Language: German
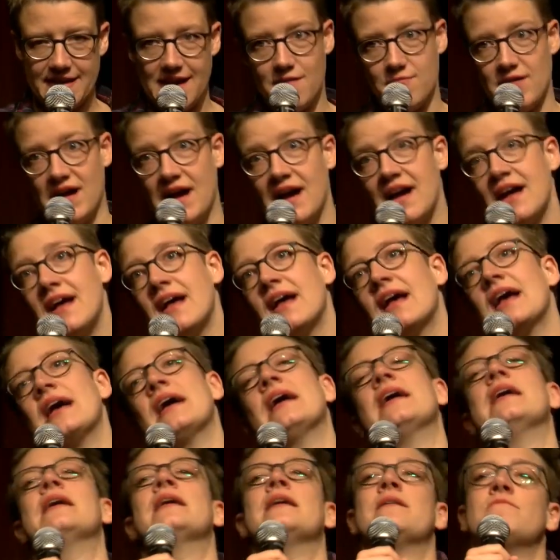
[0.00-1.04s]
aber
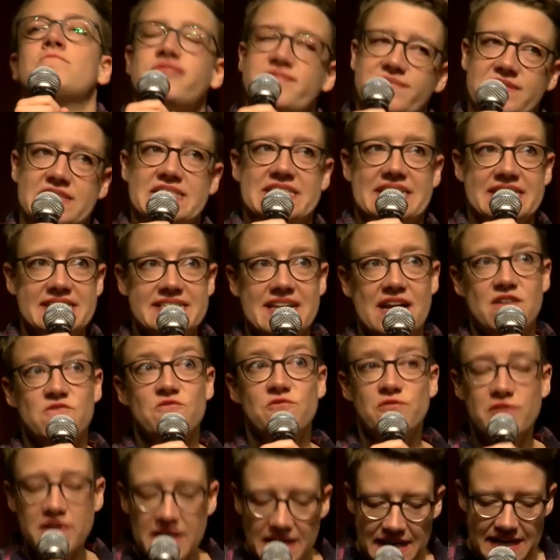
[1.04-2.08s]
ist das dann
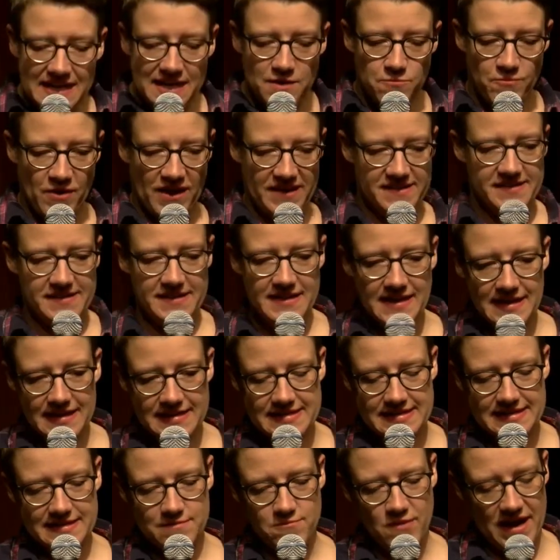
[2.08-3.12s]
wirklich passiert?
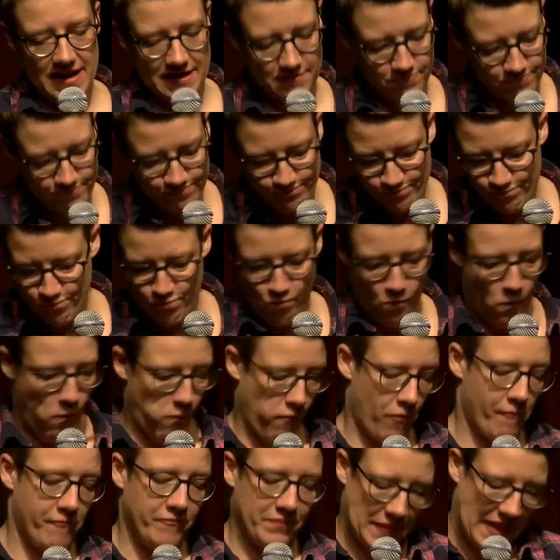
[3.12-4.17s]
Ich meine,
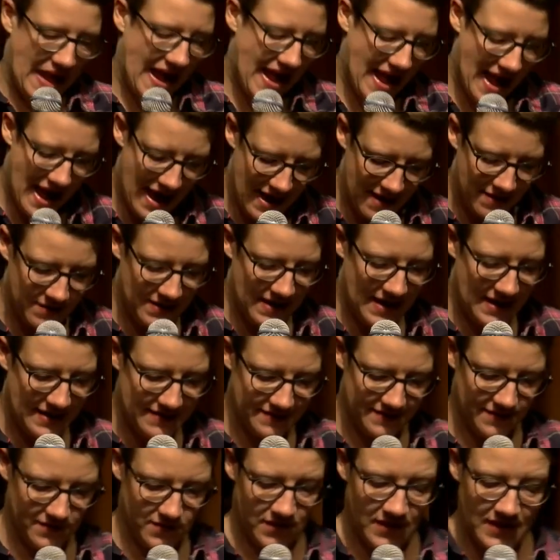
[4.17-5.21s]
naja,
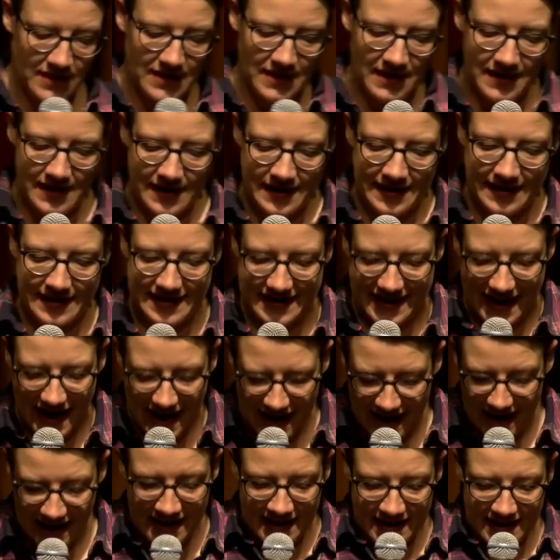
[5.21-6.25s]
also
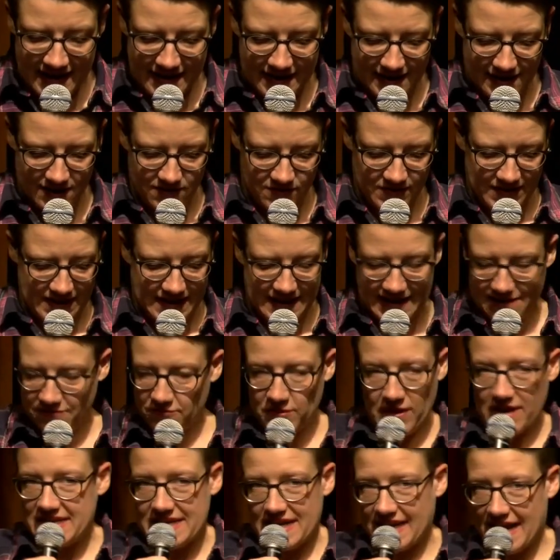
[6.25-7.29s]
klar, irgendwie, ich
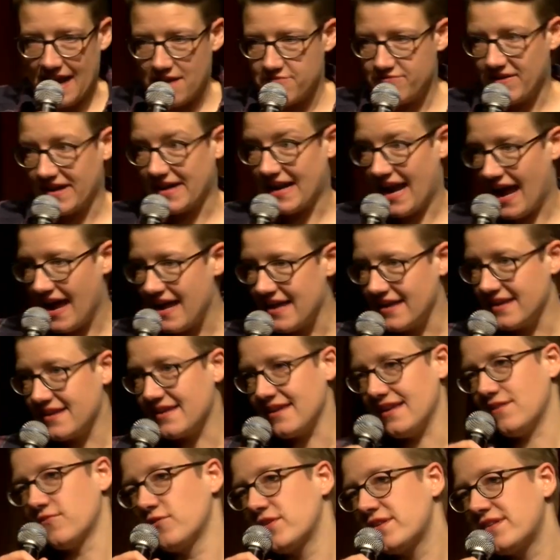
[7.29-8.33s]
hatte ja keinen Vergleich.
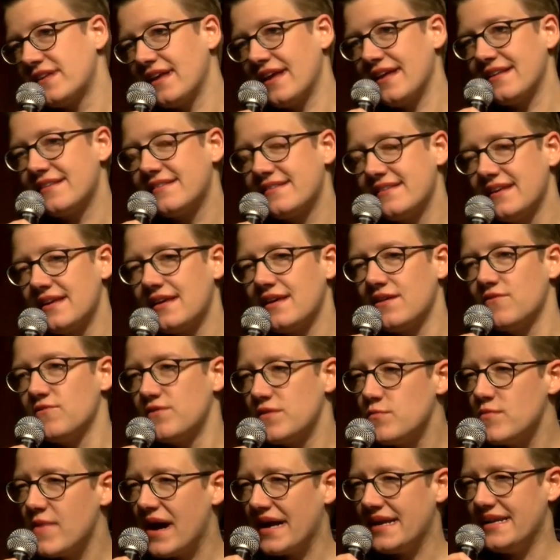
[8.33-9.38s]
Ich wusste ja jetzt nicht, wie
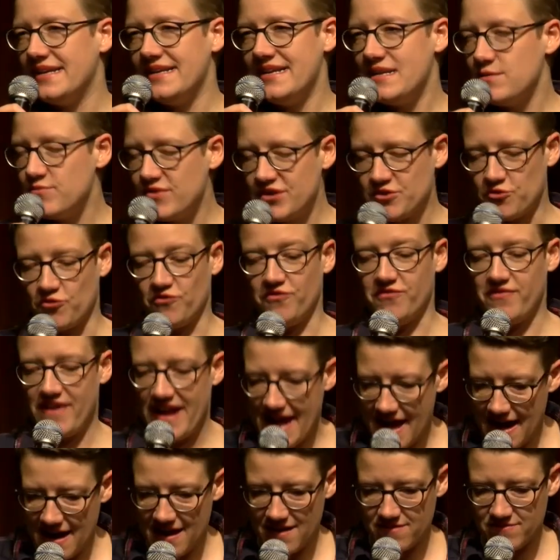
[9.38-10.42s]
meine Libido
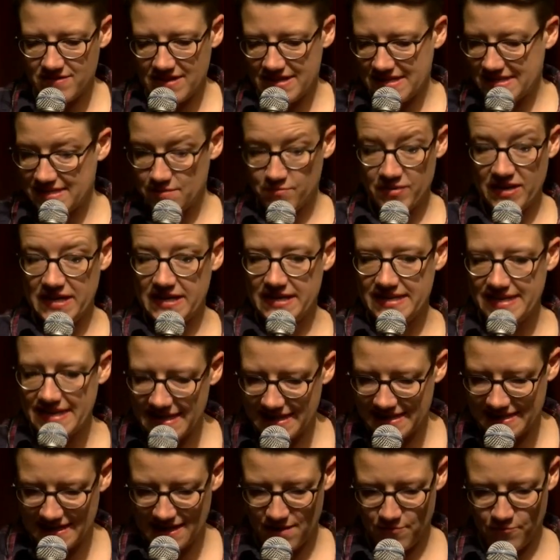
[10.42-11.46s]
wäre, wenn ich die Pille
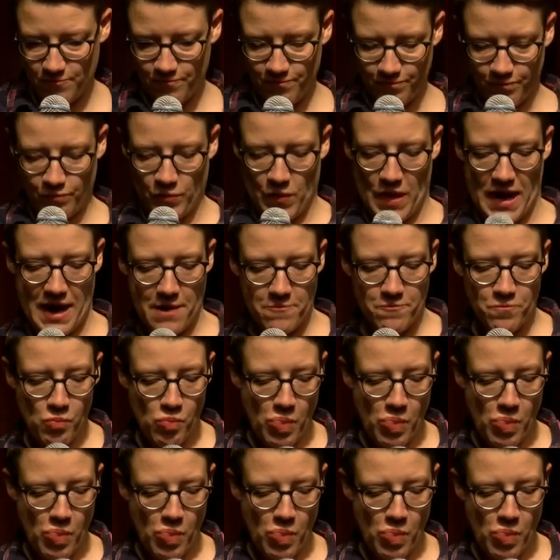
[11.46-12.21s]
nicht nehme. Ja?